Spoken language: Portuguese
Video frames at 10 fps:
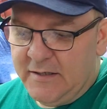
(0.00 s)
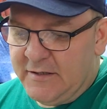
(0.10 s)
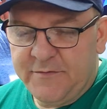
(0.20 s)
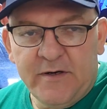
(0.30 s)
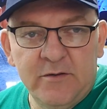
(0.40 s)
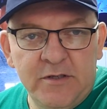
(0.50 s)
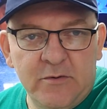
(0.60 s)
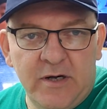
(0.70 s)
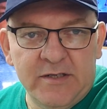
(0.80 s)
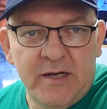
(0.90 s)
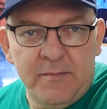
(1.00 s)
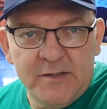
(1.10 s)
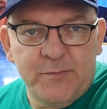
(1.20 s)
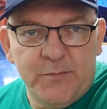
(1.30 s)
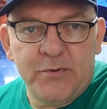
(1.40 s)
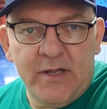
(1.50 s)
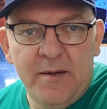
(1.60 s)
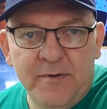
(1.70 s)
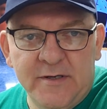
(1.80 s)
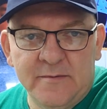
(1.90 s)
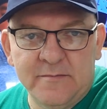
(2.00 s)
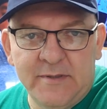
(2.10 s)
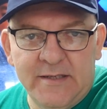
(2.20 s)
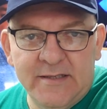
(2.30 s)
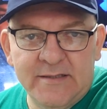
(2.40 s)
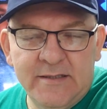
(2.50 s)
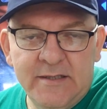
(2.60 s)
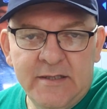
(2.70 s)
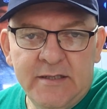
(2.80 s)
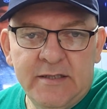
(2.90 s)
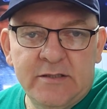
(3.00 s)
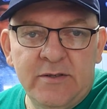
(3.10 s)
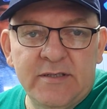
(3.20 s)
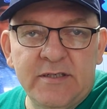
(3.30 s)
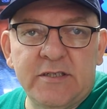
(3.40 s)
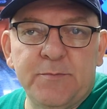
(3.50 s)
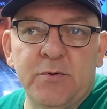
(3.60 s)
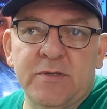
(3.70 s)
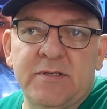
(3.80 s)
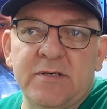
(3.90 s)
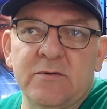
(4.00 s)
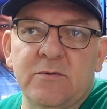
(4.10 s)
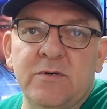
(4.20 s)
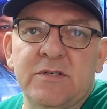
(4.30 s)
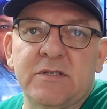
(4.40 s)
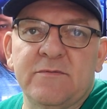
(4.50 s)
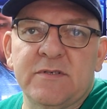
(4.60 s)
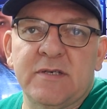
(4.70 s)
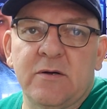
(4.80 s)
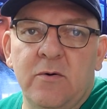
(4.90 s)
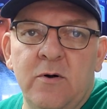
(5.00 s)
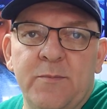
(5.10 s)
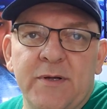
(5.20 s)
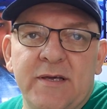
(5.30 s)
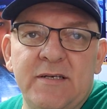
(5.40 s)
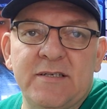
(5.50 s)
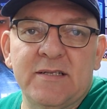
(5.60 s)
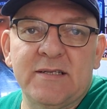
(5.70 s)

A gente fala o linguajar mais popular mesmo, beleza? Então existe porteiro hoje que você compra que ele já